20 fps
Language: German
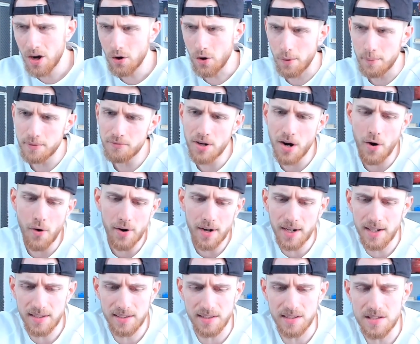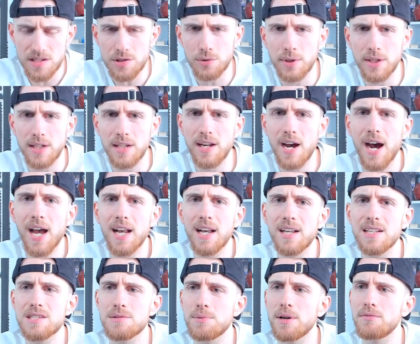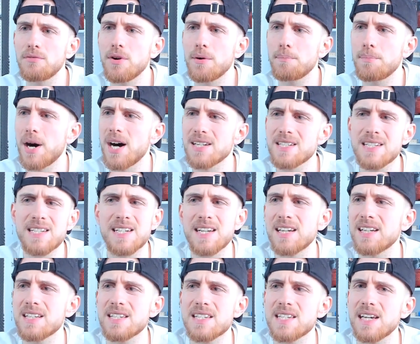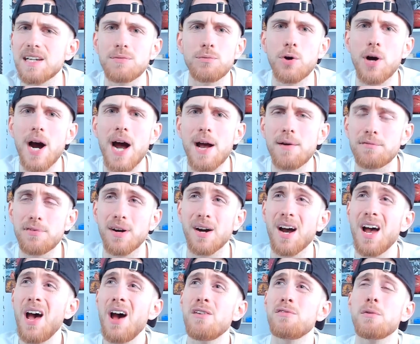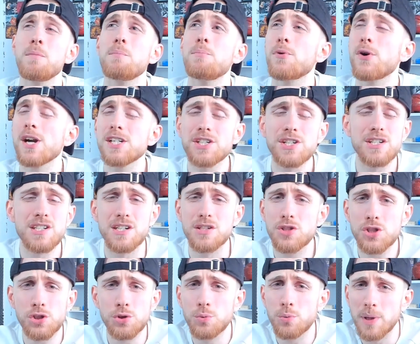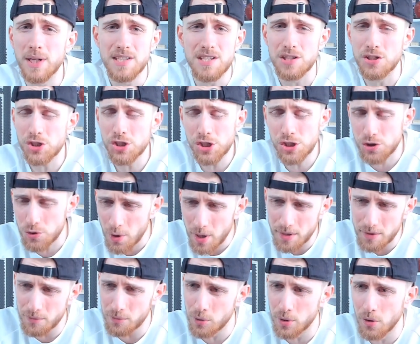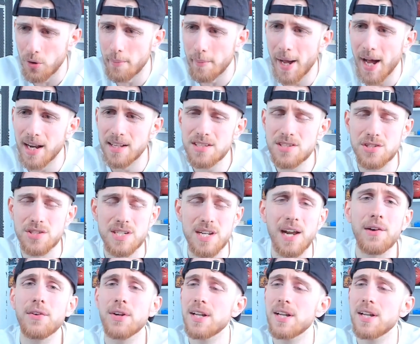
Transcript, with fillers: Kommen wir auch gleich dazu. In den Highlights werden wir ein paar Szenen sehen, wo er einfach von Precious Achua zerstört wurde, um ehrlich zu sein.